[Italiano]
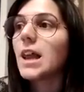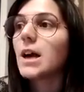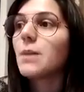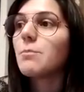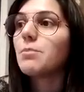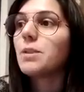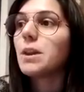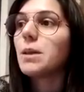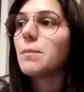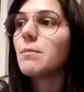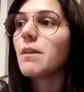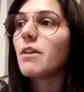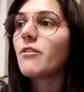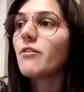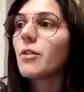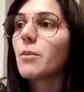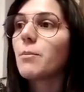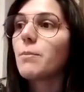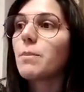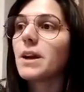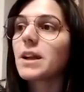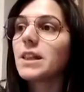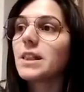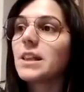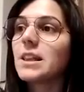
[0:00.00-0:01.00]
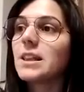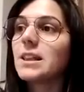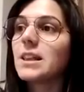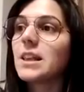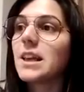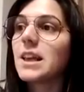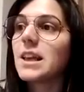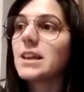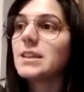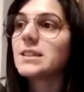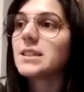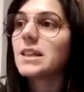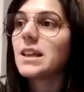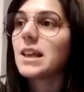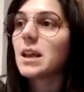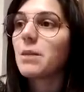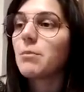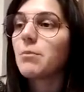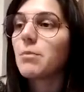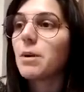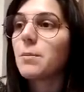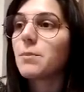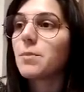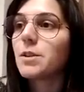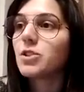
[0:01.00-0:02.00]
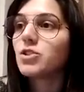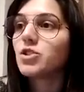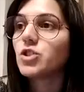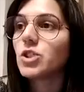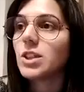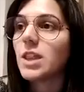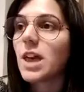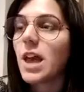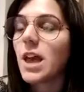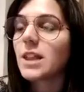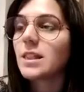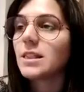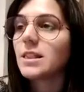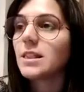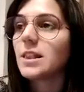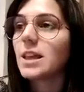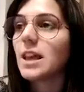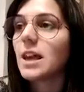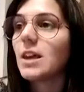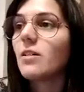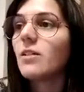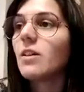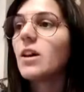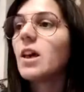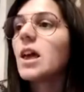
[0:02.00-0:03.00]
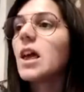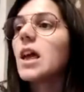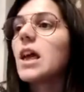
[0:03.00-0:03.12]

la prima fa parte della sillaba precedente,